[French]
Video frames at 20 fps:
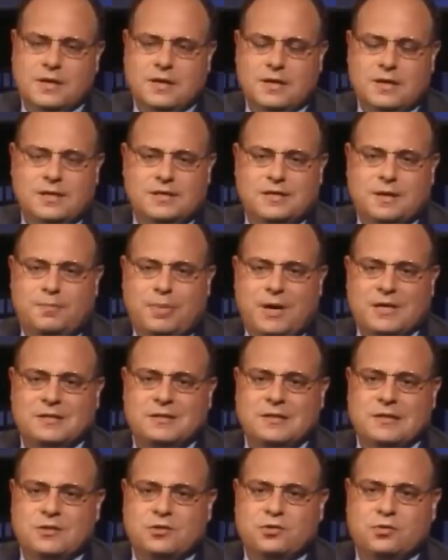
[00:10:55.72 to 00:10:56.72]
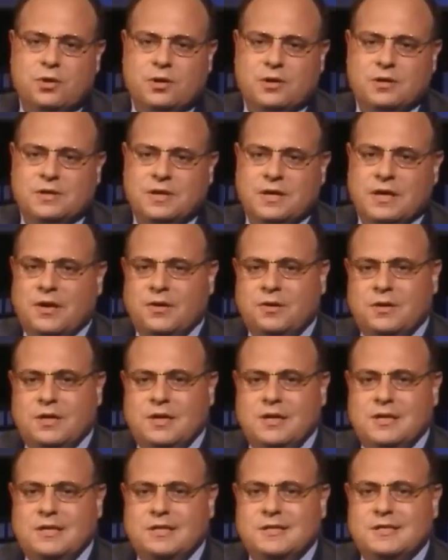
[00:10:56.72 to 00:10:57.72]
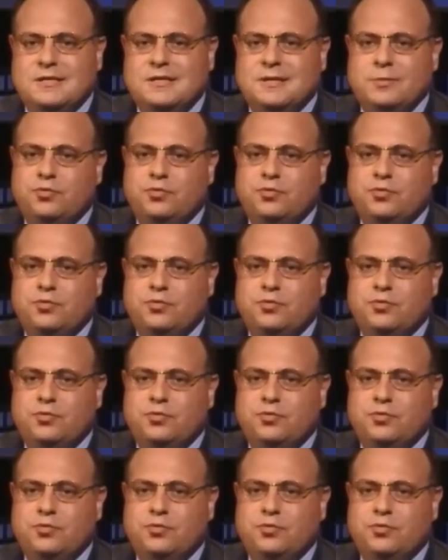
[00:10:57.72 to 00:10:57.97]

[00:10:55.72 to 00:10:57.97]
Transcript: C'est parce qu'il se heurtait à une église si